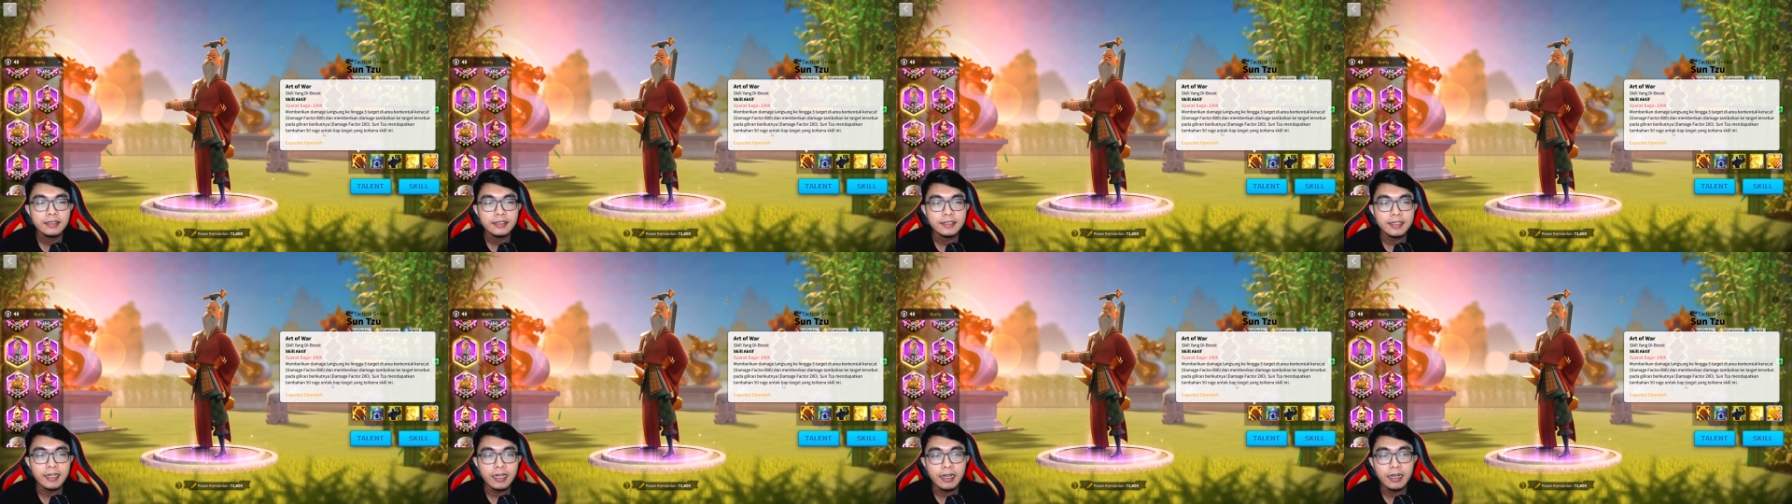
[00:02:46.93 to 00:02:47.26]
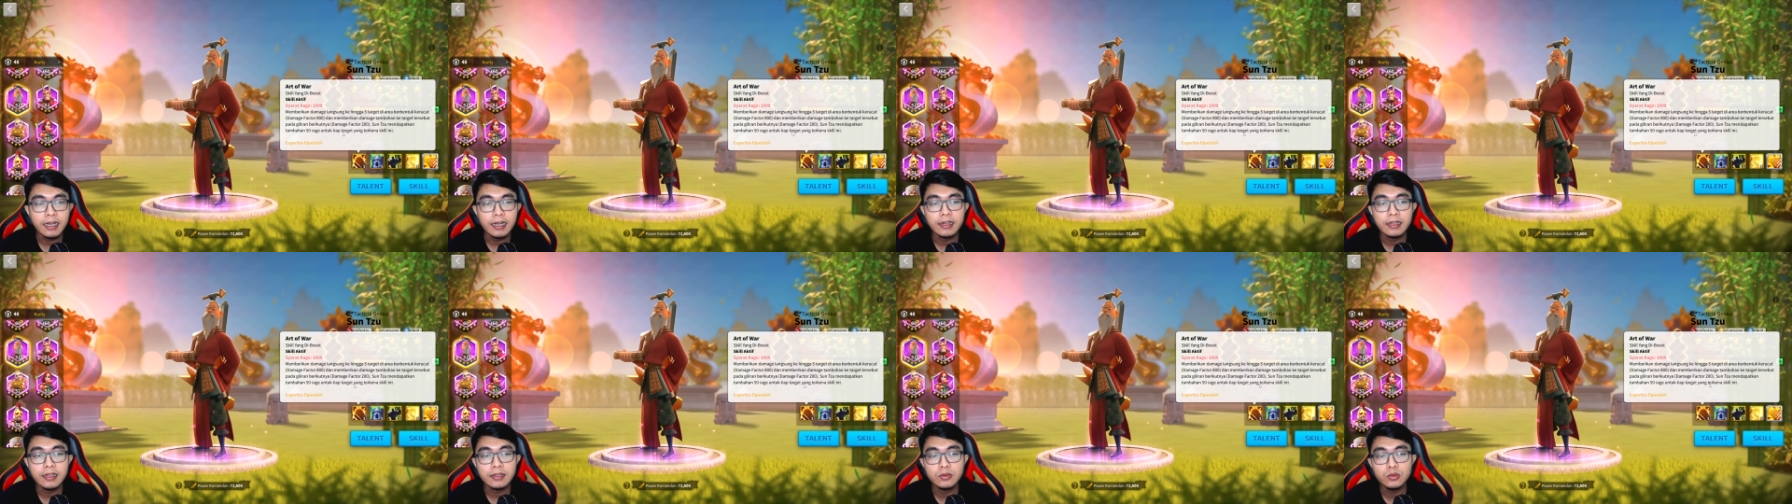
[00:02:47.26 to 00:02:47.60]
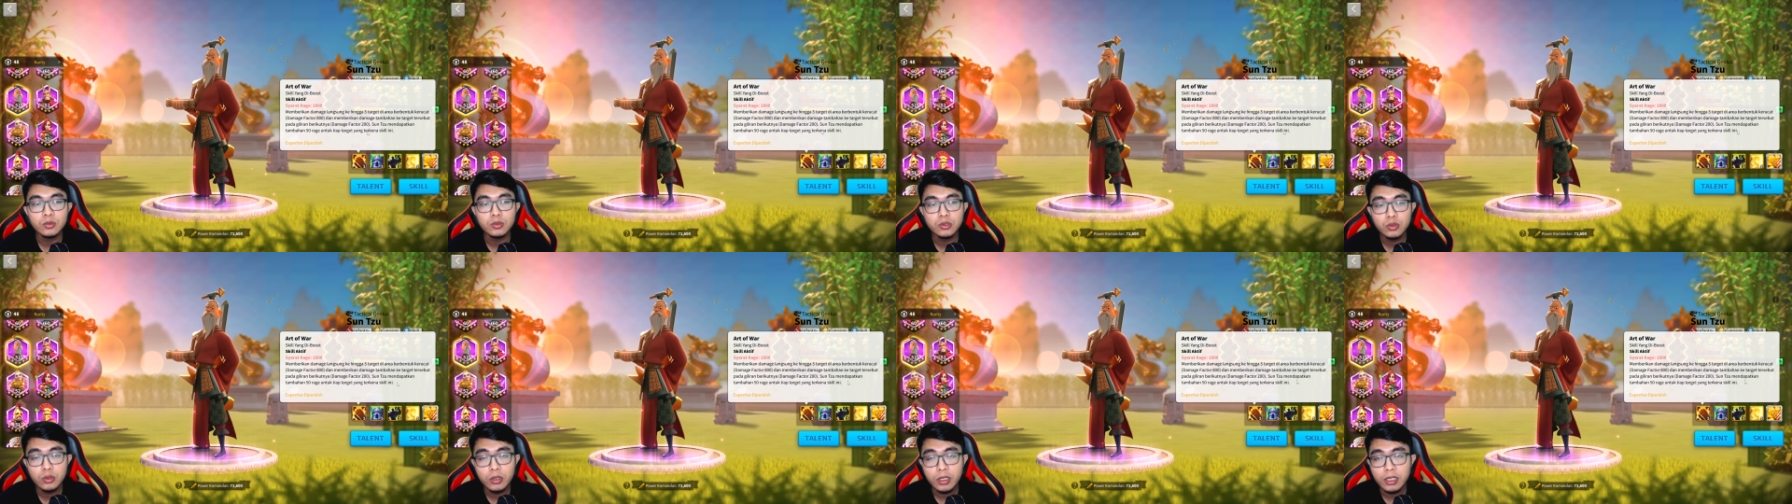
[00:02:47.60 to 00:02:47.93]
Serangannya
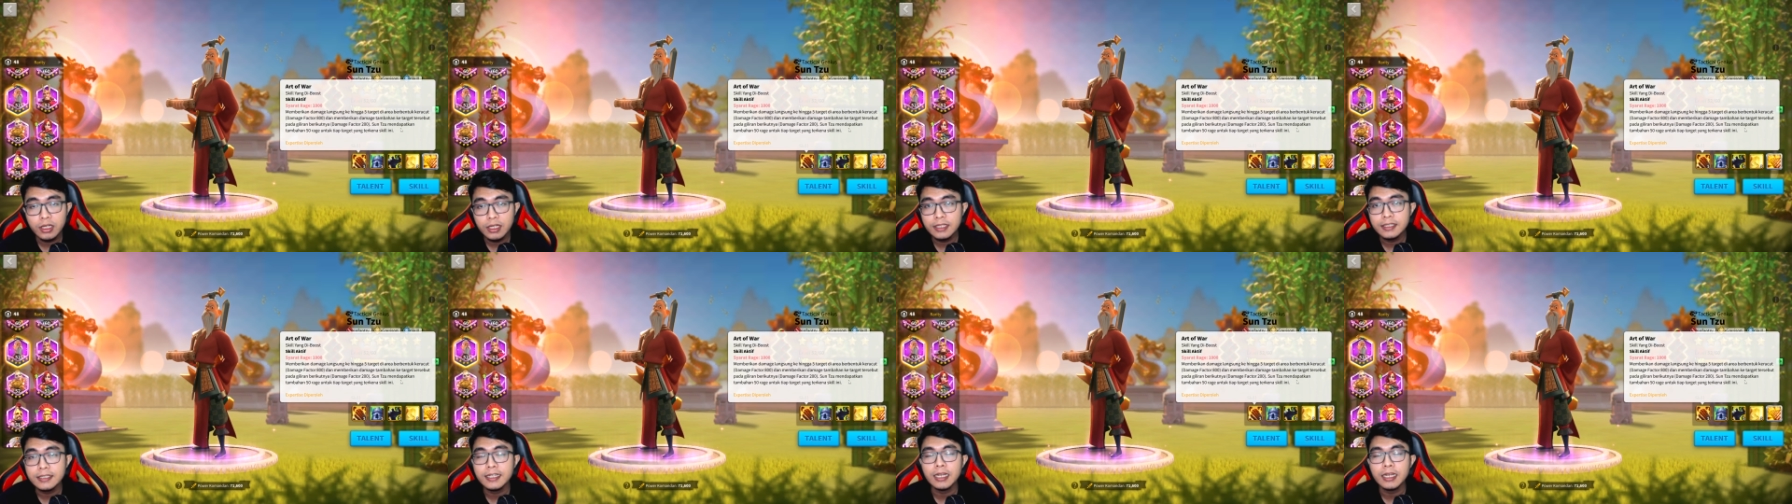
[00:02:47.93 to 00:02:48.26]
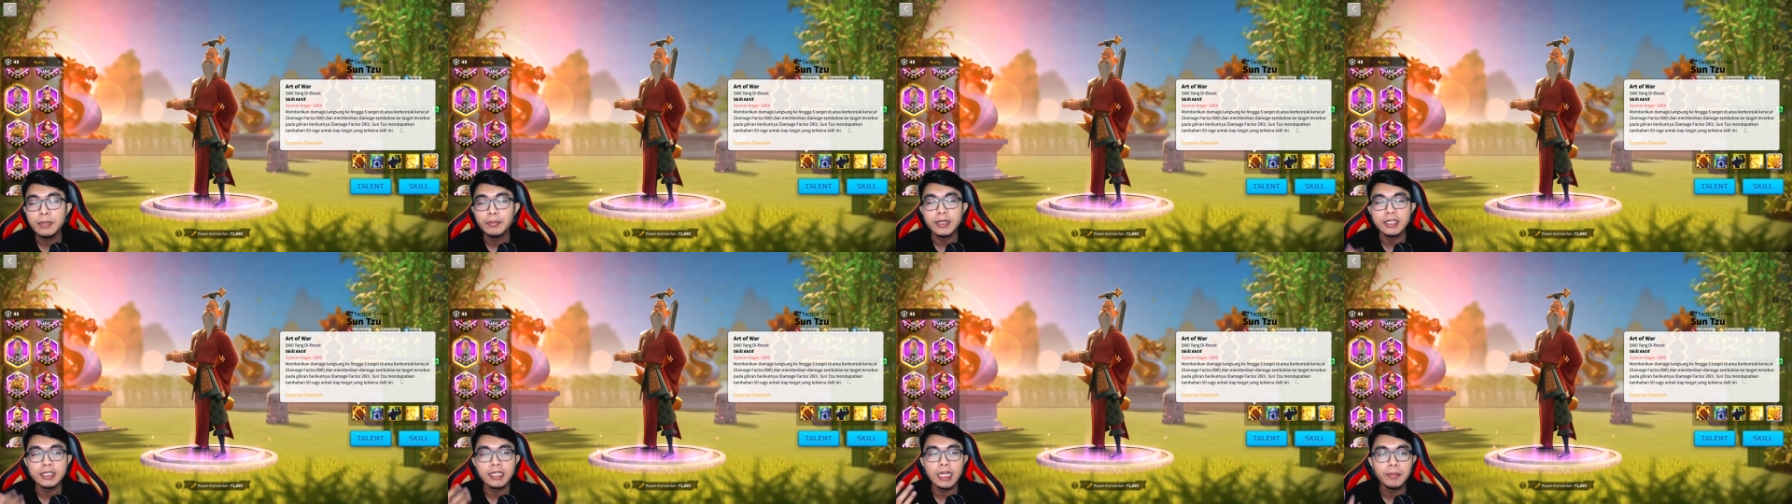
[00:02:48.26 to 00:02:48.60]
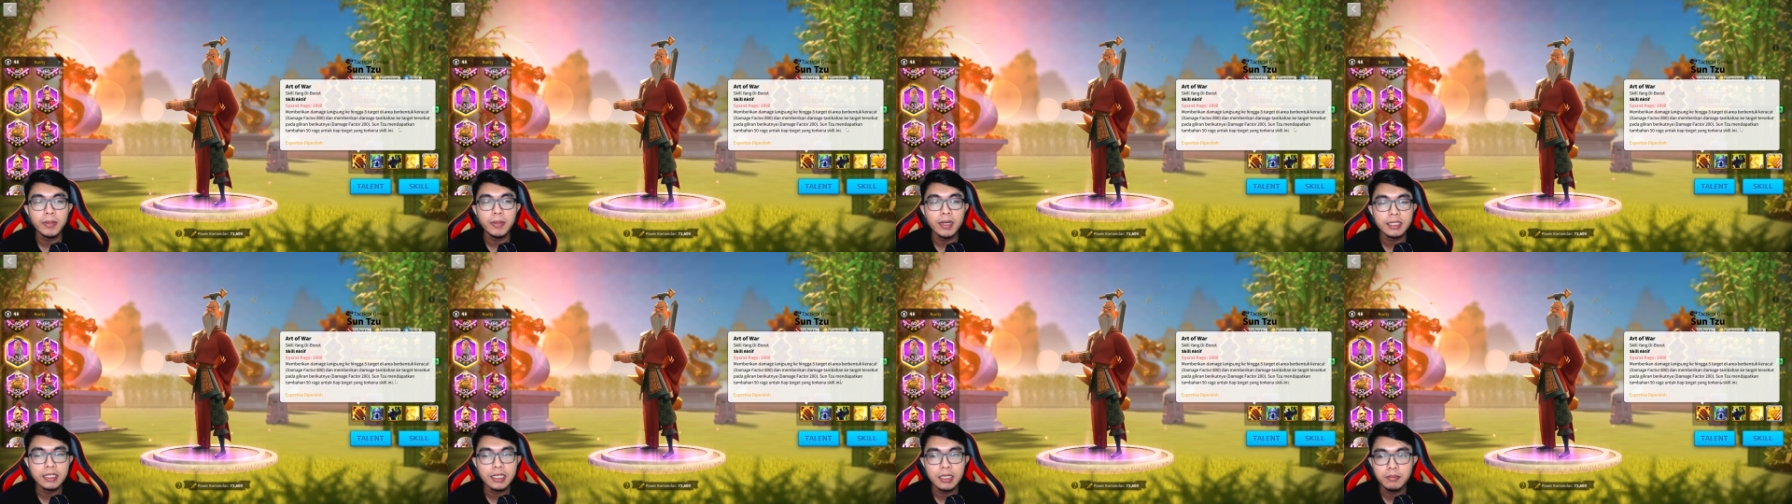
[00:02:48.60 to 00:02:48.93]
Junzu ini skill
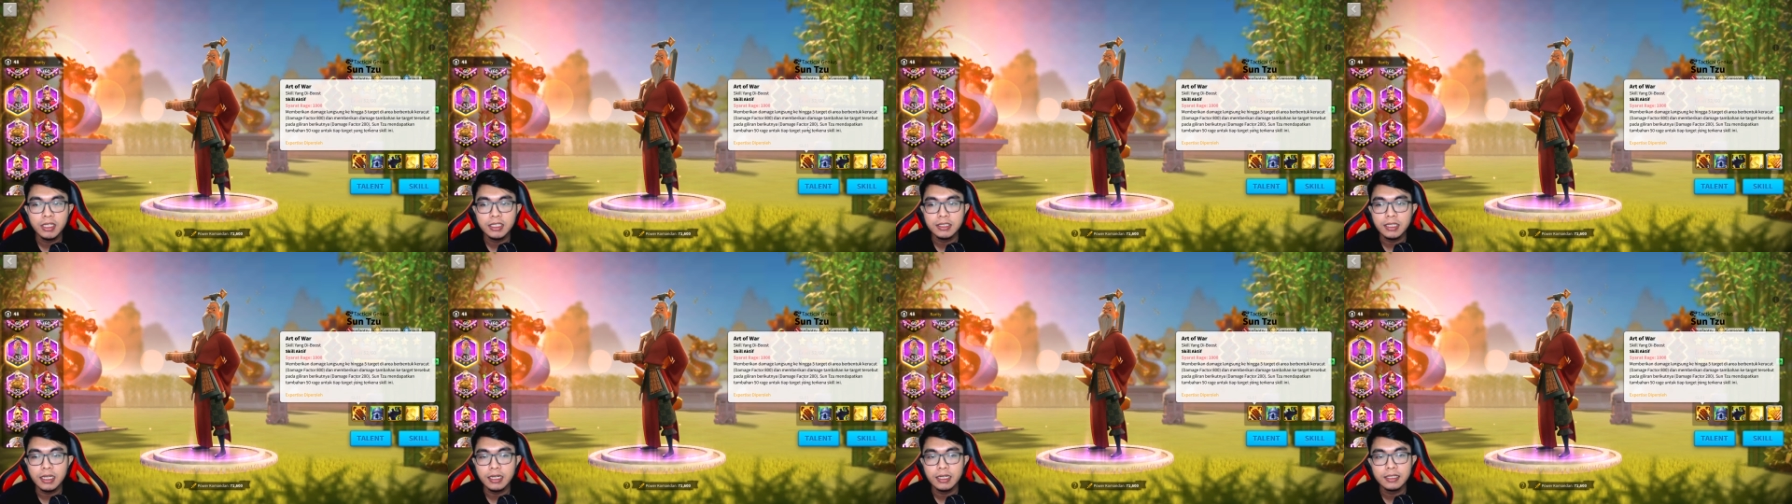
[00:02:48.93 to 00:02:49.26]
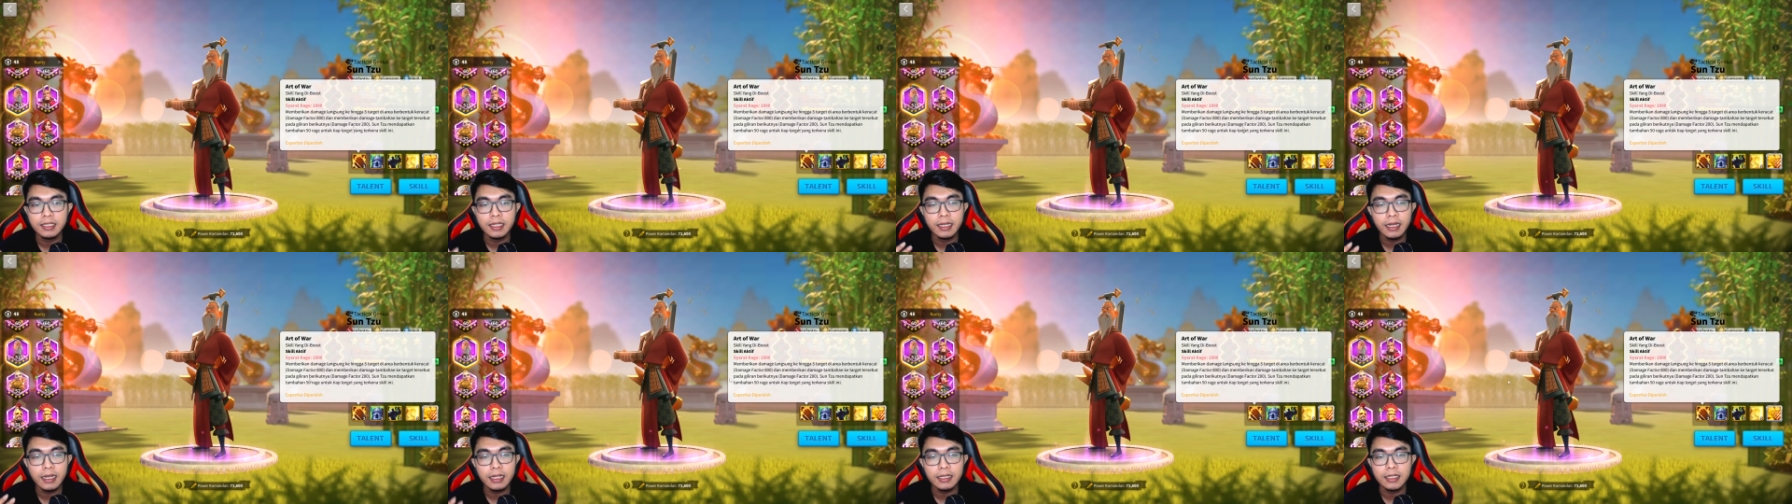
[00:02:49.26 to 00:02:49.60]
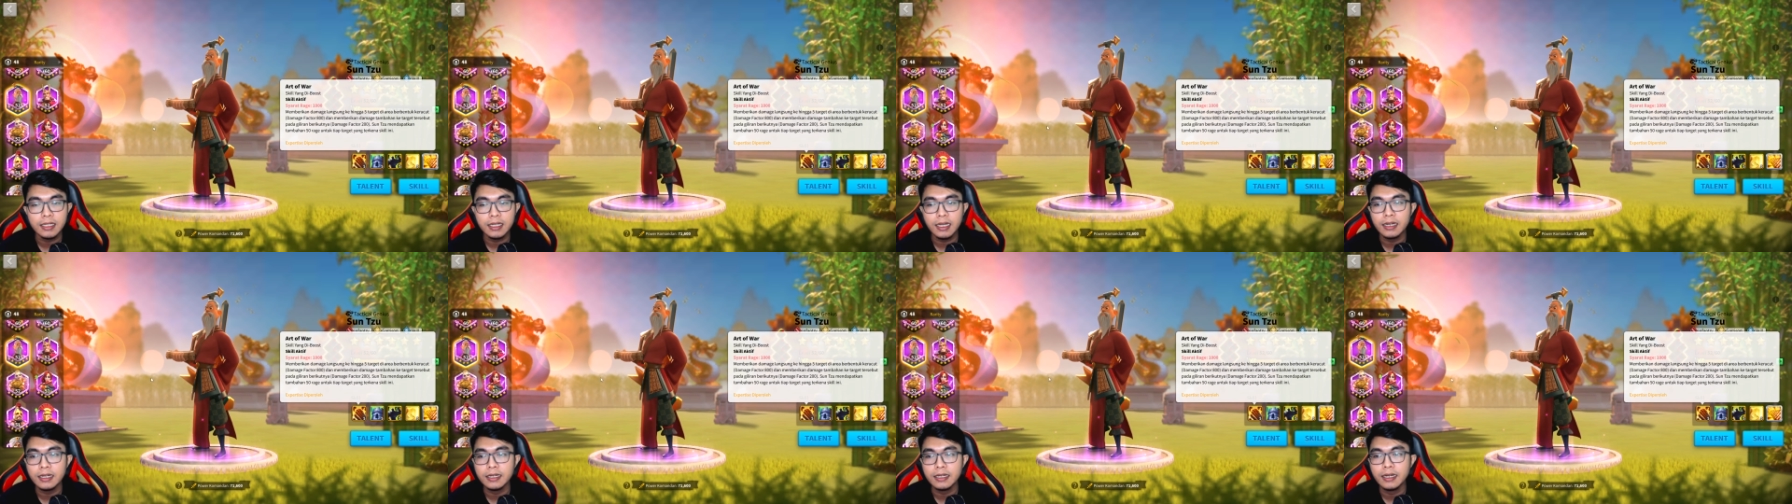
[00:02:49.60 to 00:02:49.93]
pertamanya bisa
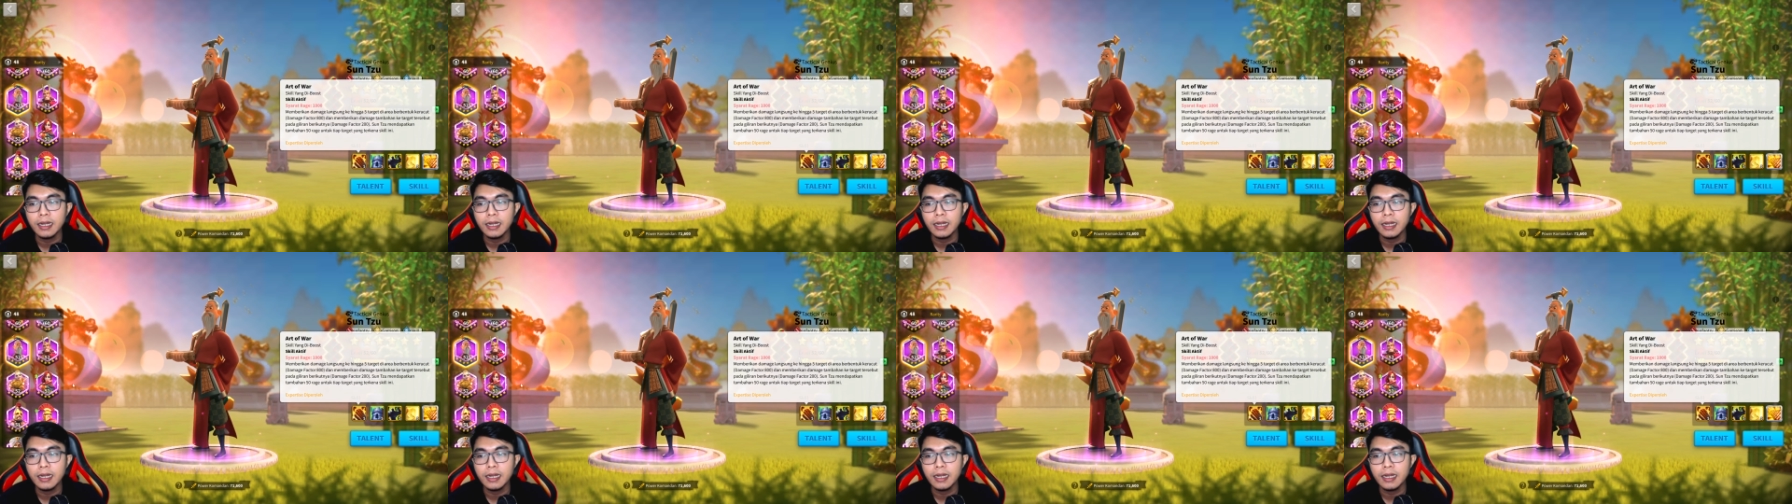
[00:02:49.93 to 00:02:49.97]
ditingkatkan